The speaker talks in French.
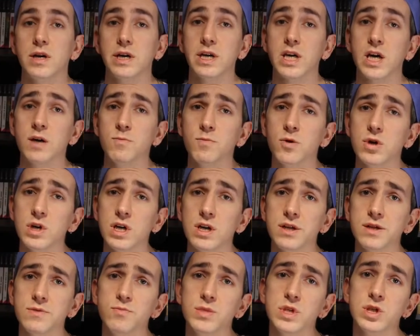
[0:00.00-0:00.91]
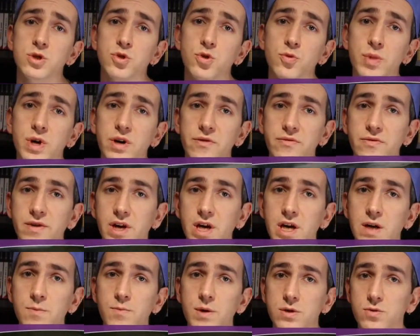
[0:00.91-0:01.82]
Également l'un de mes jeux
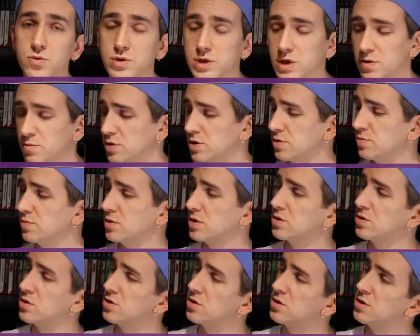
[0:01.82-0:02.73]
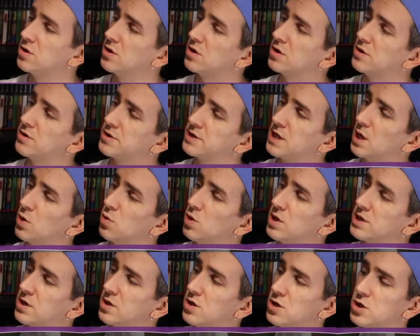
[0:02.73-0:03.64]
préférés, bah, tout simplement le euh, Star
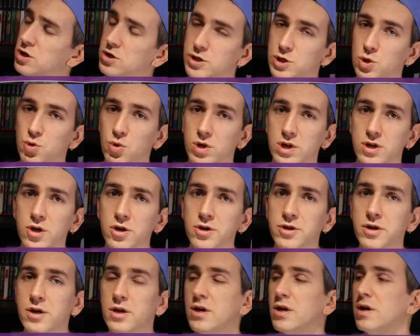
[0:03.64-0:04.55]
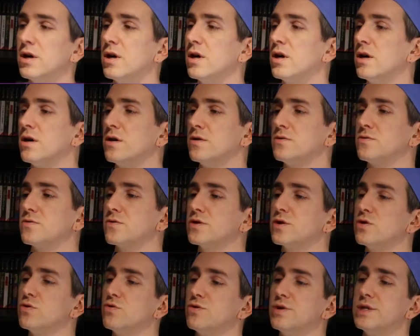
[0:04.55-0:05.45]
Wars Rogue Squadron.
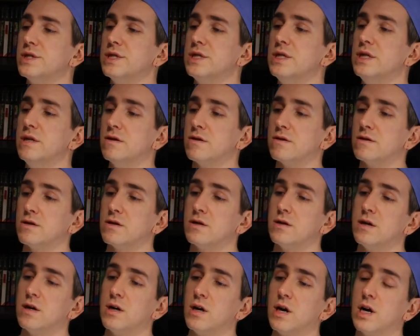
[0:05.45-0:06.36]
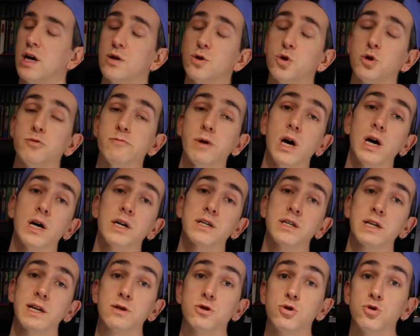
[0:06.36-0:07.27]
Donc celui-ci, euh, un nombre
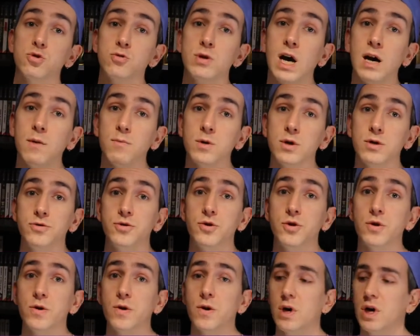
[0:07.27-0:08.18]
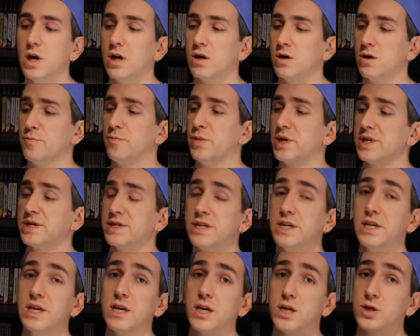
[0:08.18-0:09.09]
incalculable d'heures
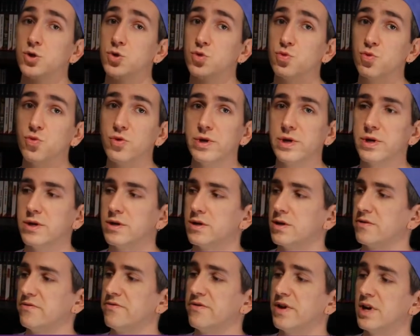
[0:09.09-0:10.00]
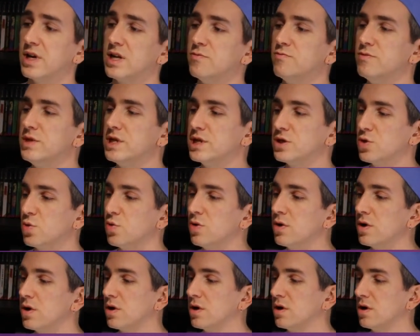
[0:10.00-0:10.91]
passées à jouer, à faire les missions.
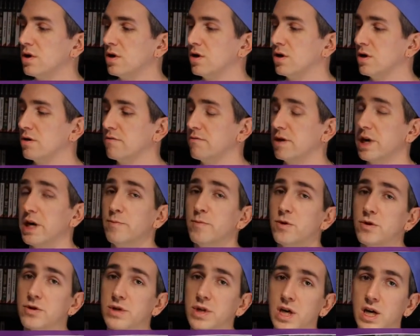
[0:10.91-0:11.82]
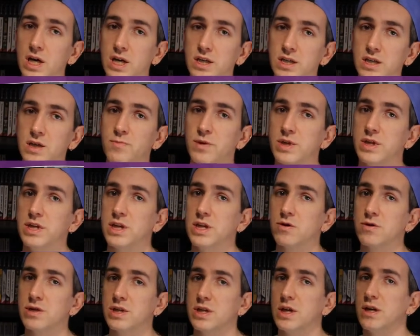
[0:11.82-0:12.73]
Euh, vraiment très
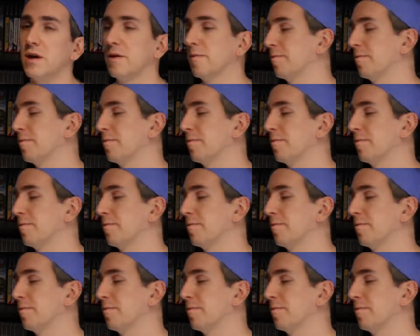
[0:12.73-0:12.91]
sympathique aussi.